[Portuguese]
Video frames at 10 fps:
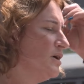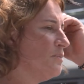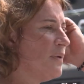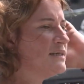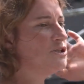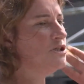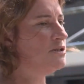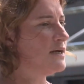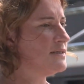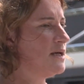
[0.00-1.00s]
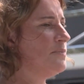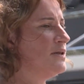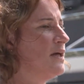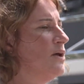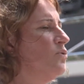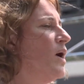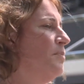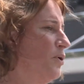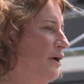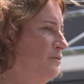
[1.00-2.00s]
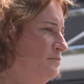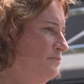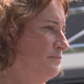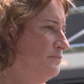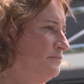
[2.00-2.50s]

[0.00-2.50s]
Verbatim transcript: mas a gente está sempre tendo um apoio. Tá,